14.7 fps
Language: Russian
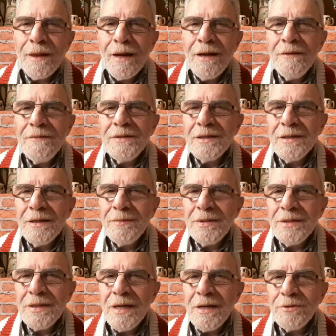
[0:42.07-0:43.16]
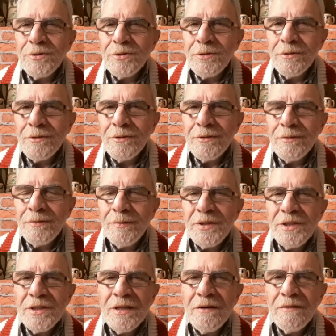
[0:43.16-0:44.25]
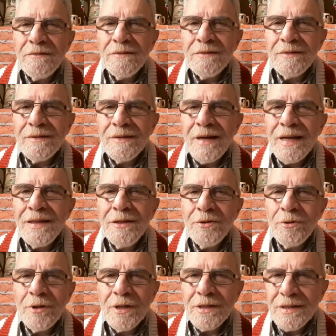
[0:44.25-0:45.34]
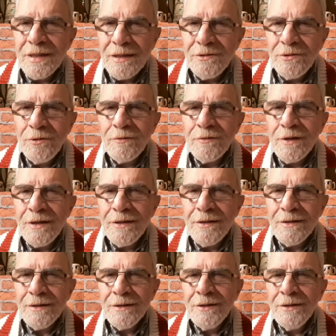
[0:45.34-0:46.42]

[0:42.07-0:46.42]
А я всегда объясняю, что почитав одни только заголовки,